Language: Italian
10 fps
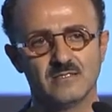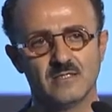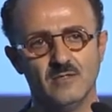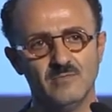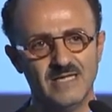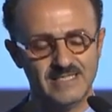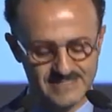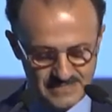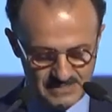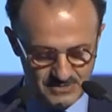
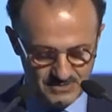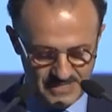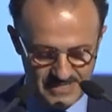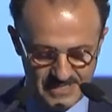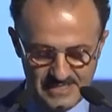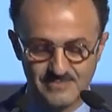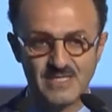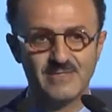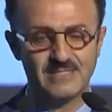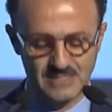globalizzazione e
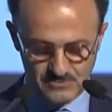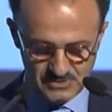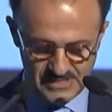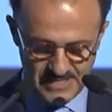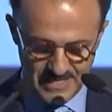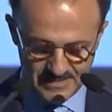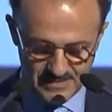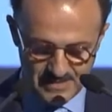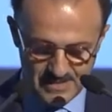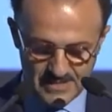cambiamenti quotidiani.
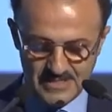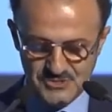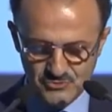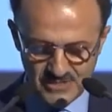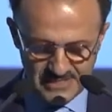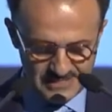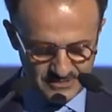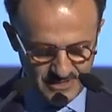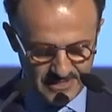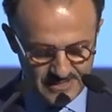La Giunta
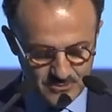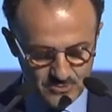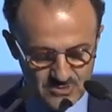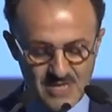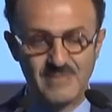nazionale è uno dei